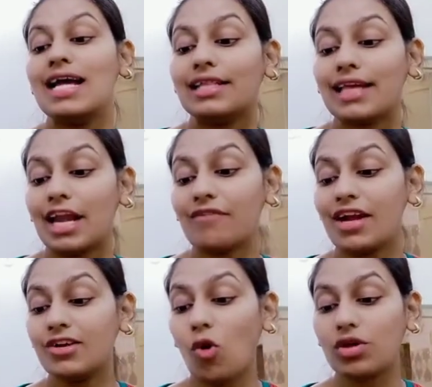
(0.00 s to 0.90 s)

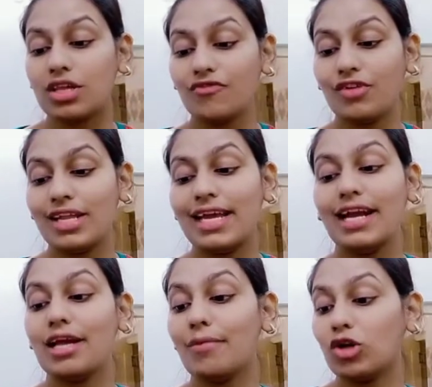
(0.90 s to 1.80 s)
सर्टिफाइड टॉक्सिन फ्री है
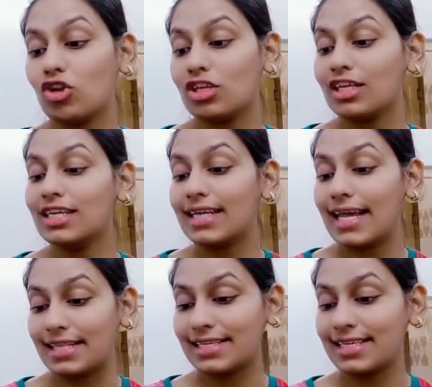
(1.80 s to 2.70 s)
डर्माटोलॉजी
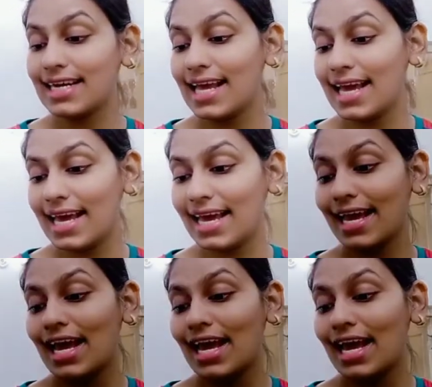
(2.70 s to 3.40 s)
टेस्टेड है